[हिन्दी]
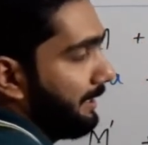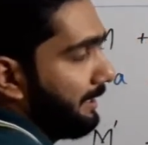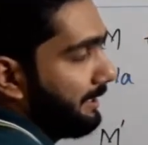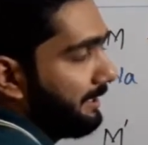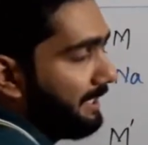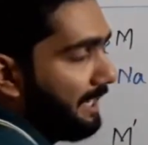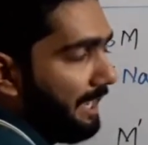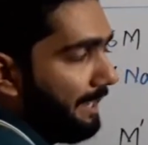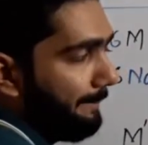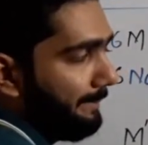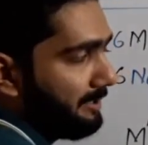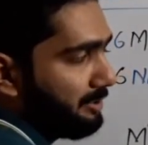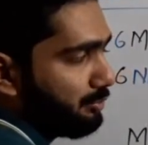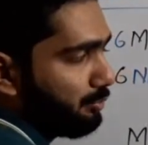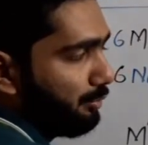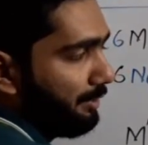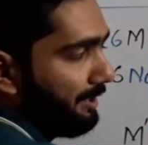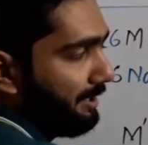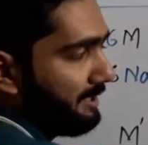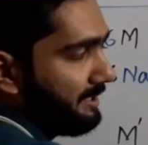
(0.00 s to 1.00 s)
यहाँ पर
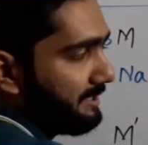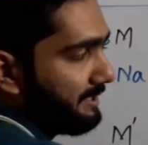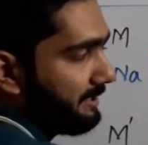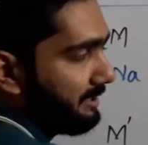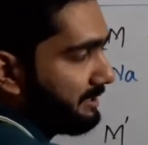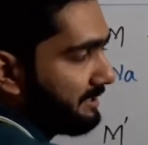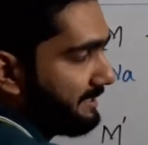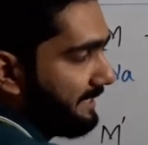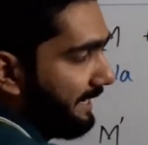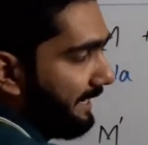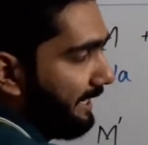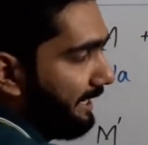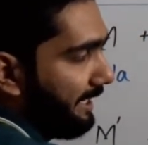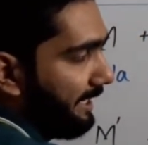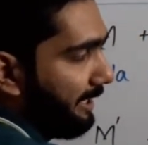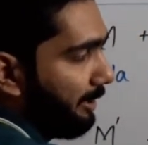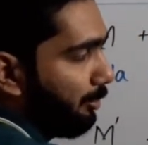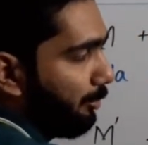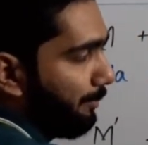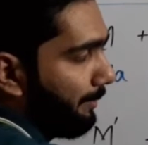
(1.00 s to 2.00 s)
स्टूडेंट सेकेंड
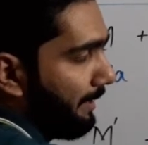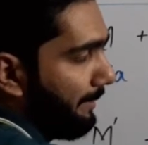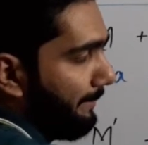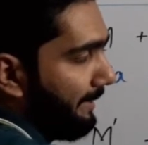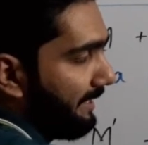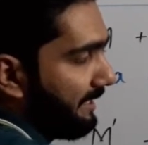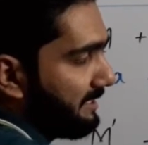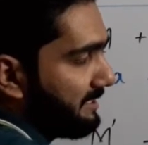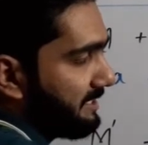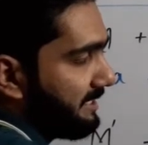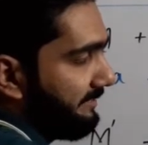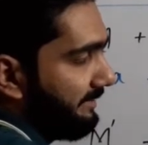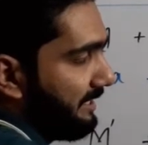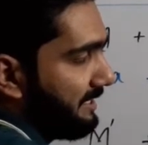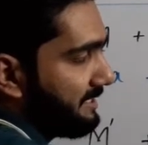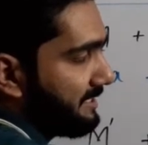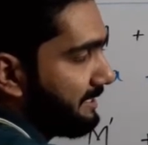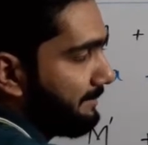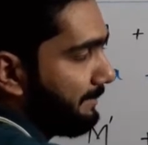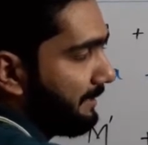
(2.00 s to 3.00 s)
ए ग्रुप के मेटल्स की
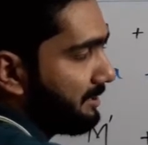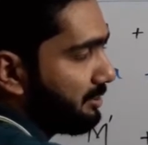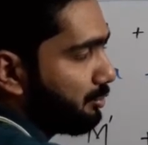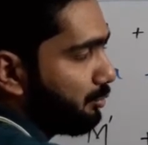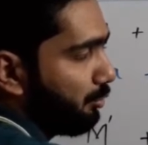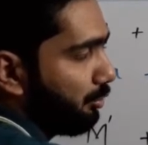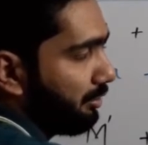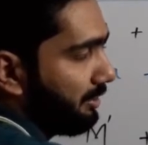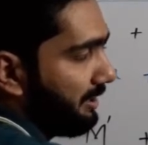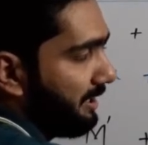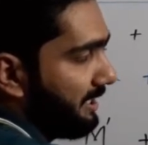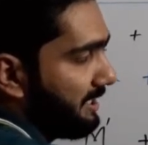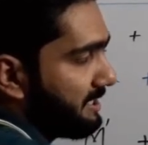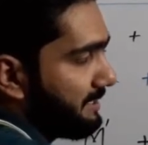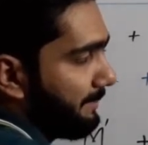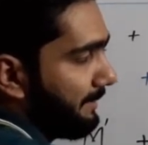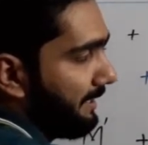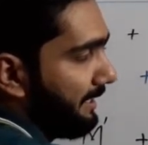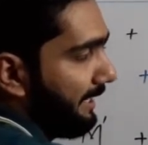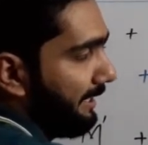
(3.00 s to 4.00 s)
वैलेंसी प्लस टू होती है
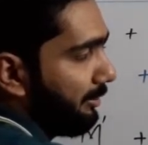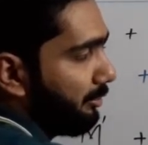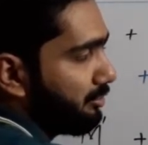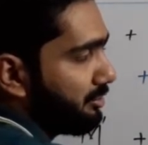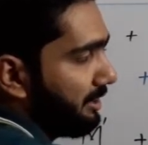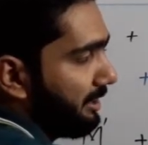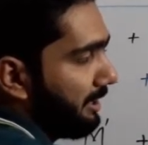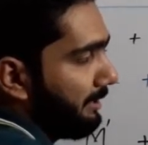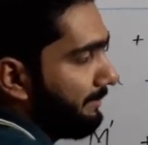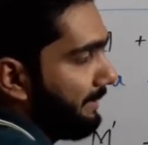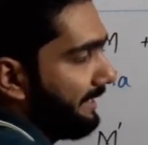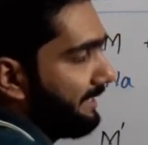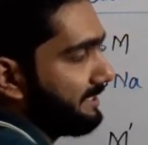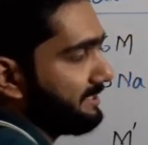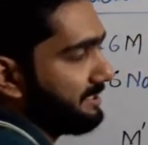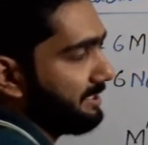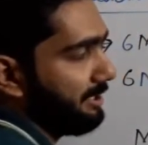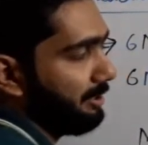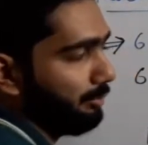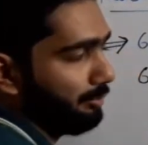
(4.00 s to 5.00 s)
जबकि नाइट्रोजन की
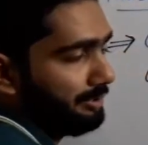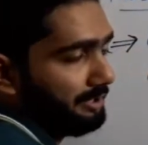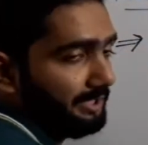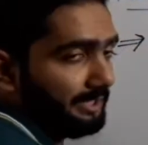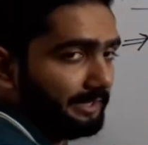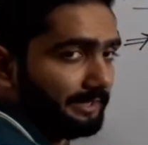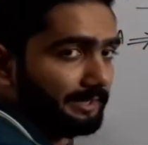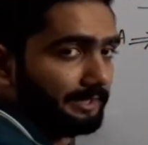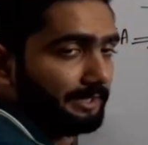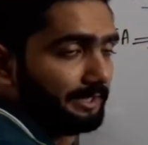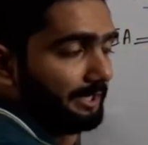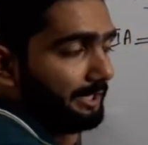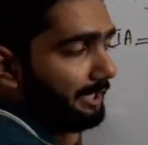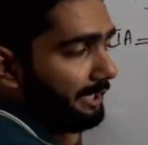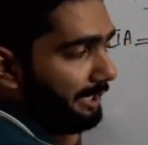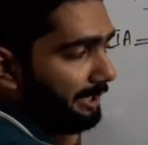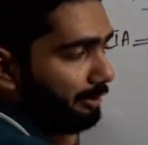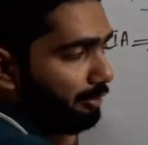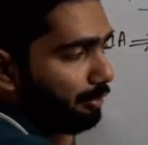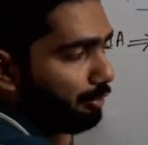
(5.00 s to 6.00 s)
माइनस थ्री होती है
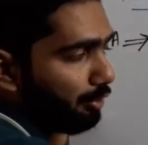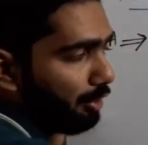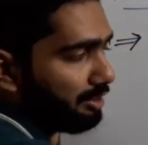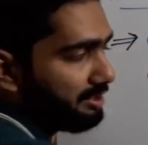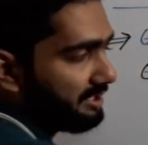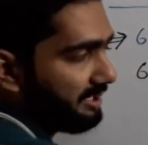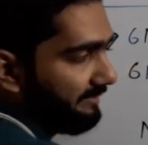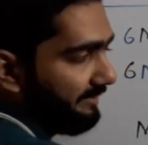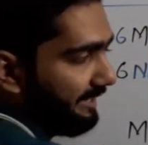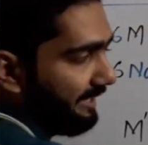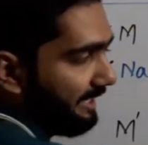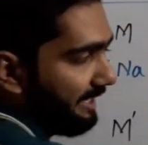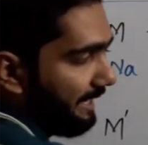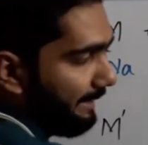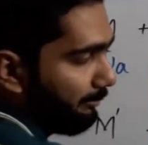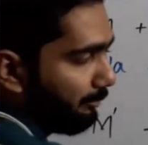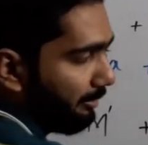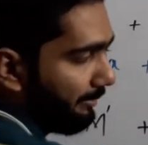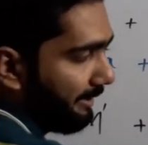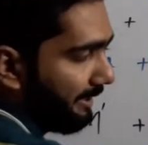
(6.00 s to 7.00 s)
इनको क्रॉस करवाएंगे
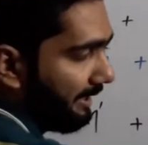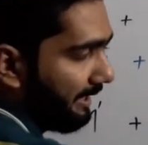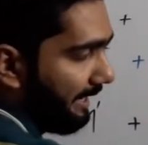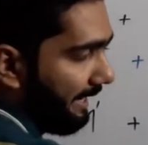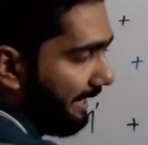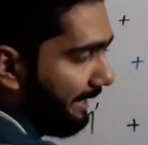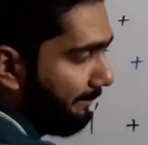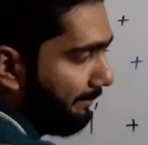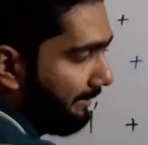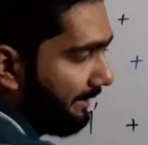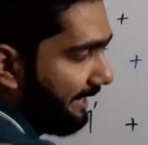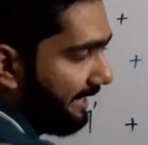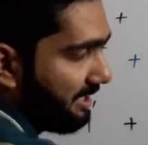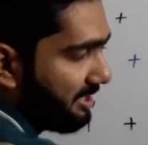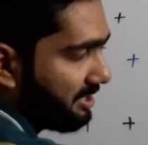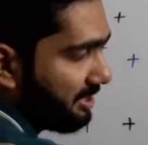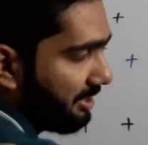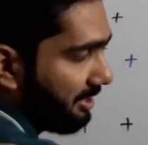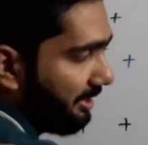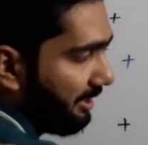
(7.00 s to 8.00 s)
आप तो ये बनेगा एम
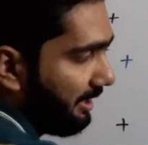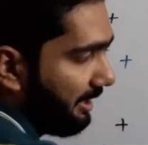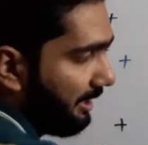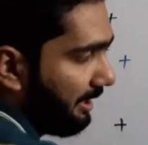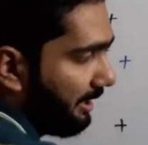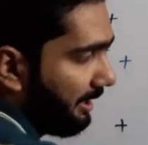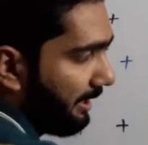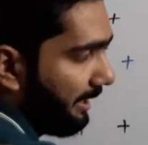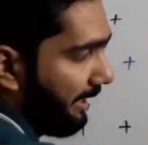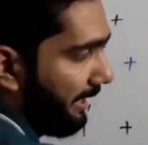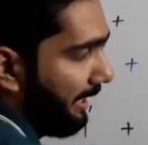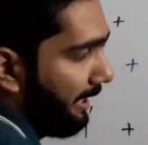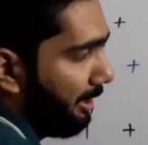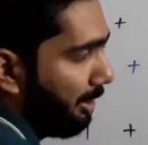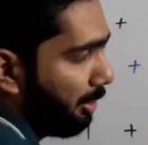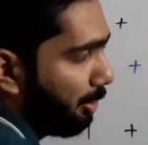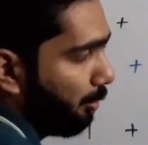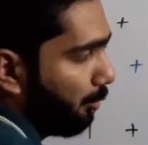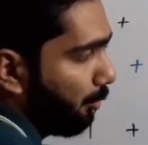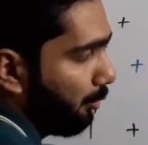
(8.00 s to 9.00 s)
डैश थ्री
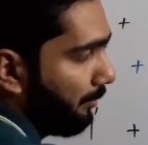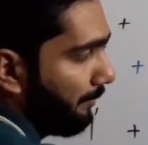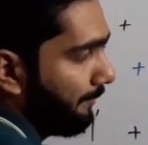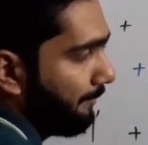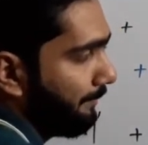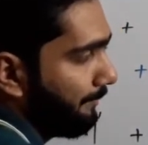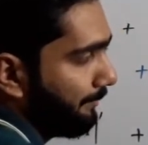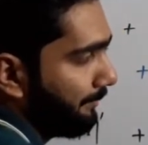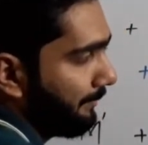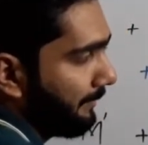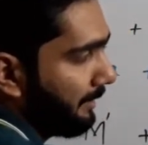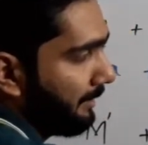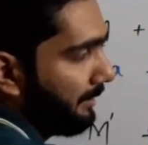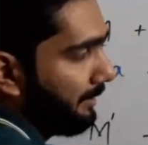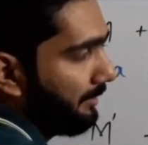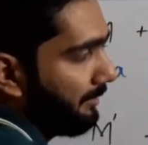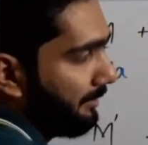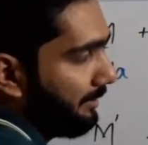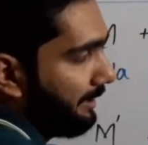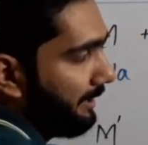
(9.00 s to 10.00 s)
एन टू
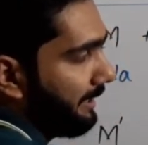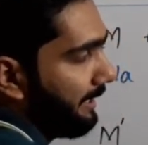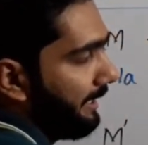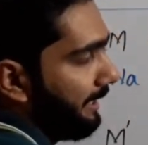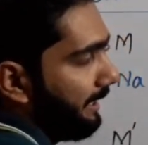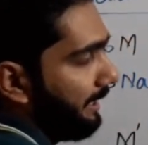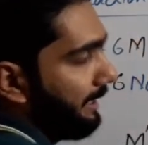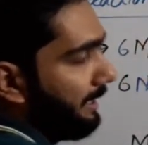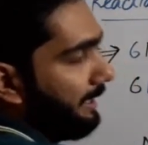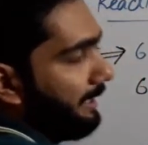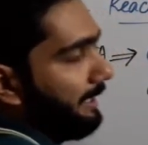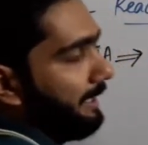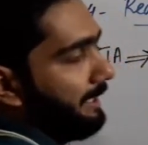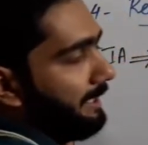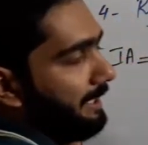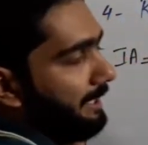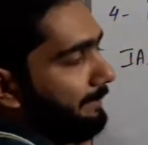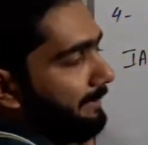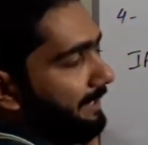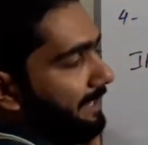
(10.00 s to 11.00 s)
ठीक है
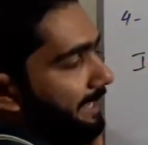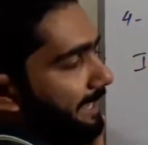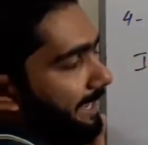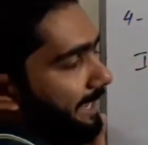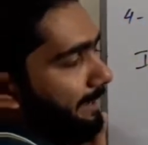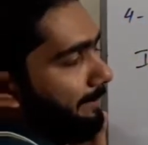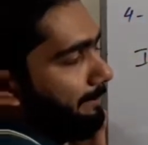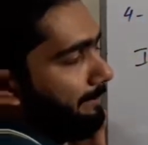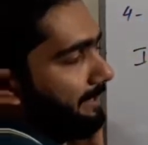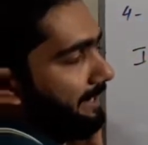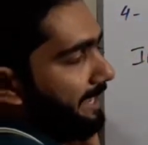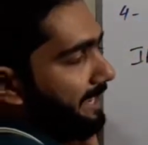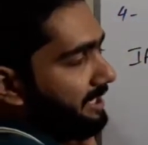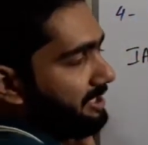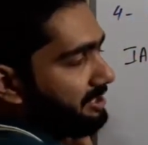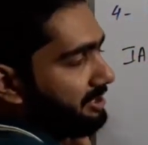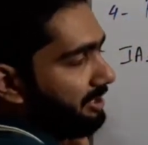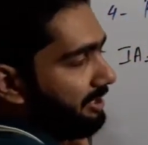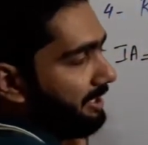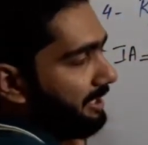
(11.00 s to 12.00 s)
ये बनाए एम
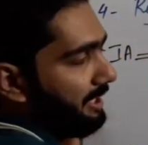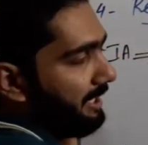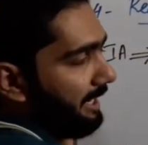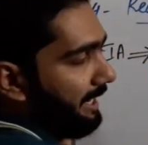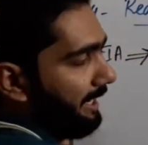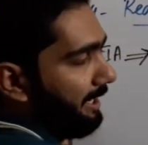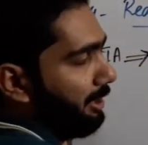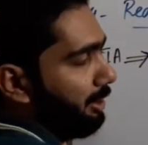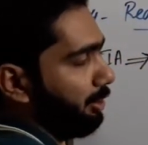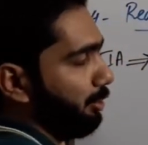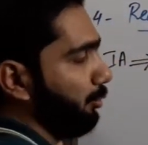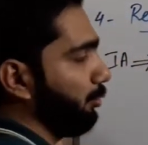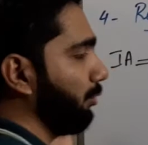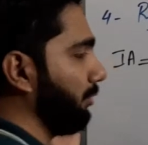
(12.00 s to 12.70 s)
डैश थ्री एन टू